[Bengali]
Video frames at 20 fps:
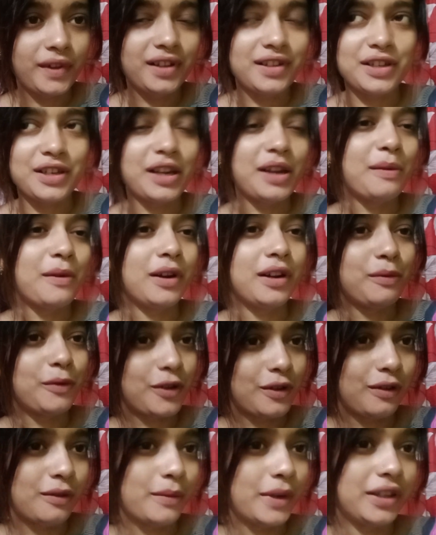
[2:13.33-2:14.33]
যেটাকে বলে
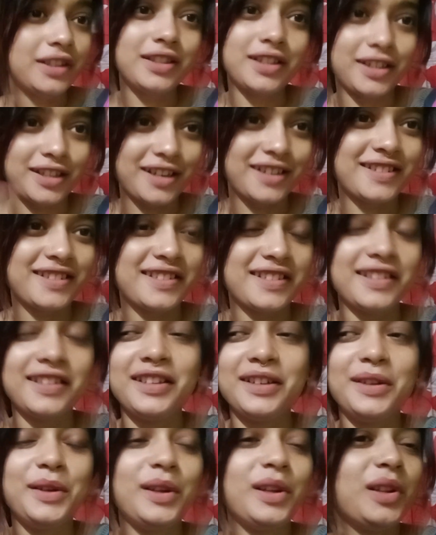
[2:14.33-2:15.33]
মুসলমানি সেটা আছে
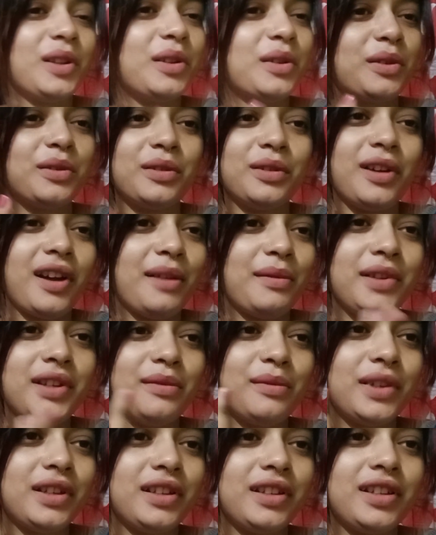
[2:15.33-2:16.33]
তো আমি
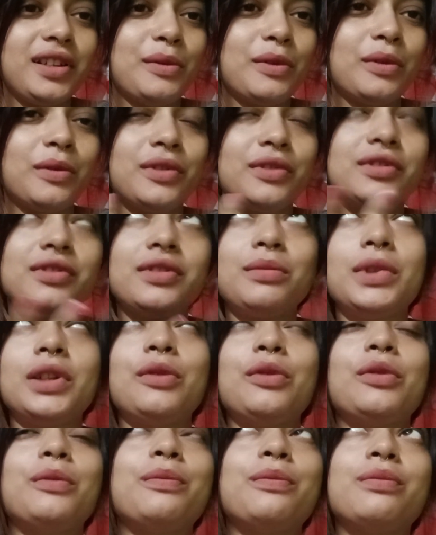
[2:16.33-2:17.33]
মানে কি বলবো মানে
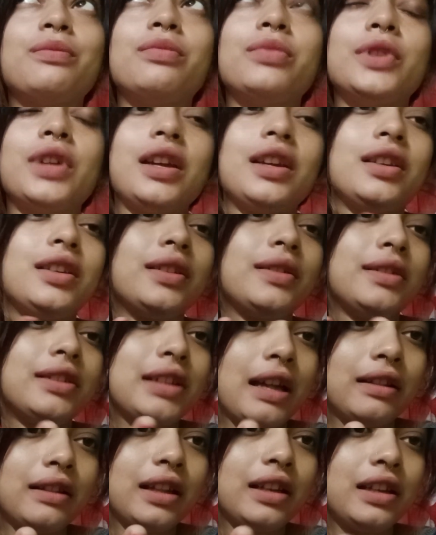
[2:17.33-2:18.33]
খুব এই
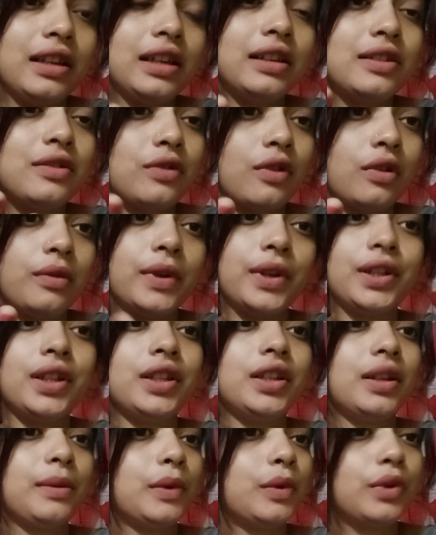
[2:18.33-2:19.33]
সাত তারিখে ছয় বেড়াতে
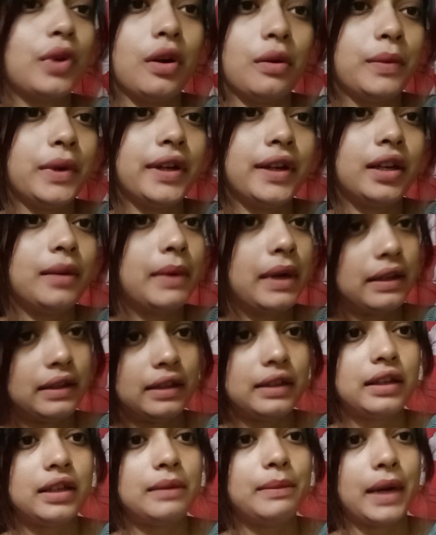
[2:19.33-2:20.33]
দিন আমি কোথাও বেরোয় না বাড়িতে
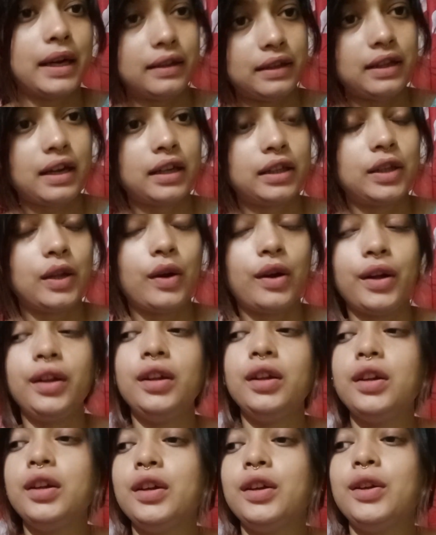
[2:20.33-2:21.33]
থাকি বাড়িতে থাকতে হয়
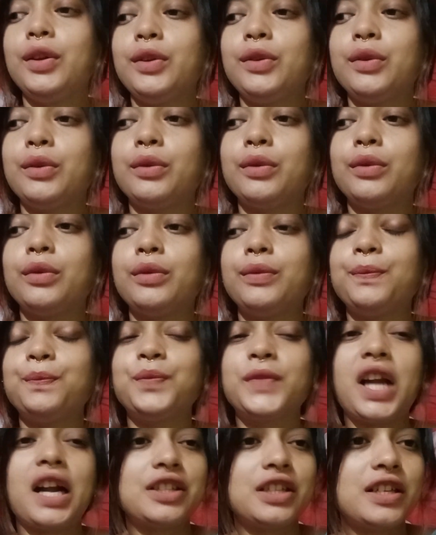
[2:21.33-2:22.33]

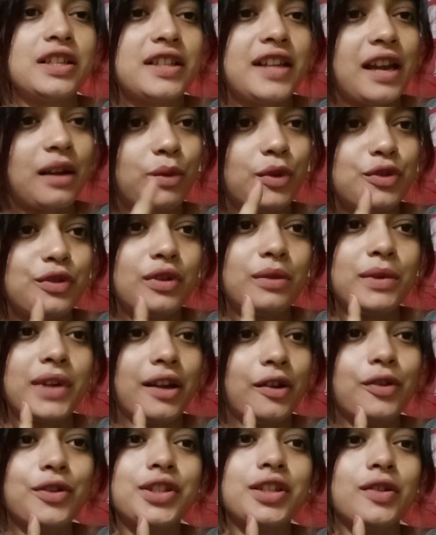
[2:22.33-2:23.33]
ক্ষেত্রে এক বছর আমি
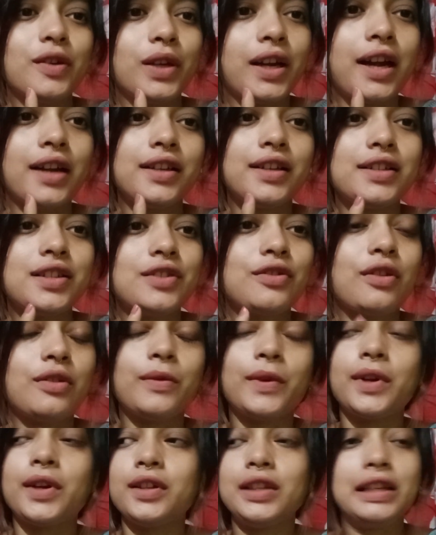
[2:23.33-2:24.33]
রায়গঞ্জে ওখানে কাটিয়েছি
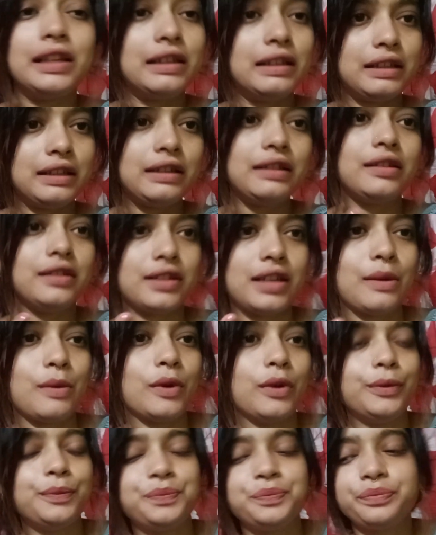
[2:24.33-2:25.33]
ঈদ তাই
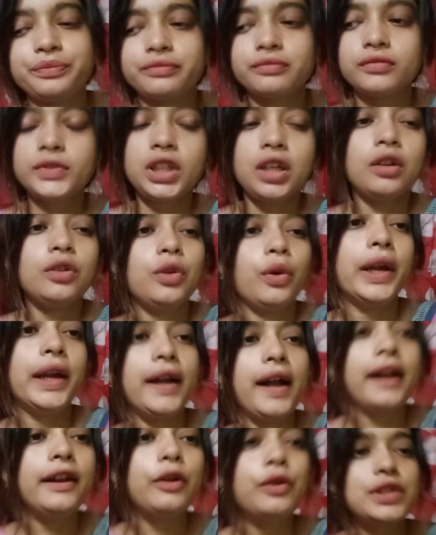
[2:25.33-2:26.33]
বলো তো
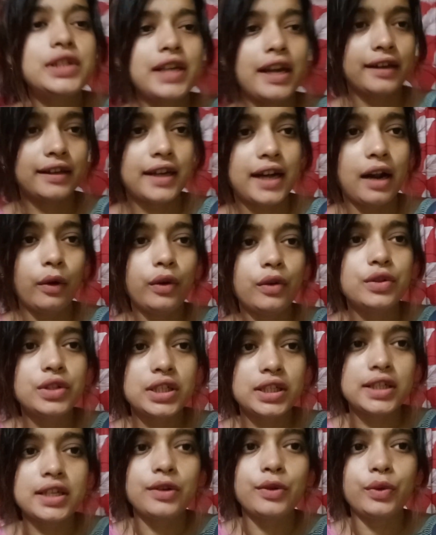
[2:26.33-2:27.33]
এখানে হচ্ছে একটা কারণ হচ্ছে
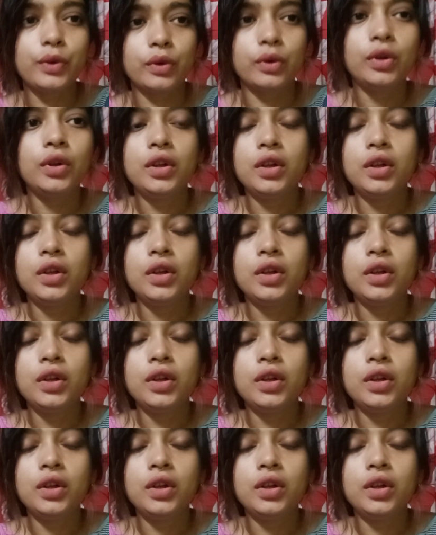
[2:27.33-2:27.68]
কি জানো তো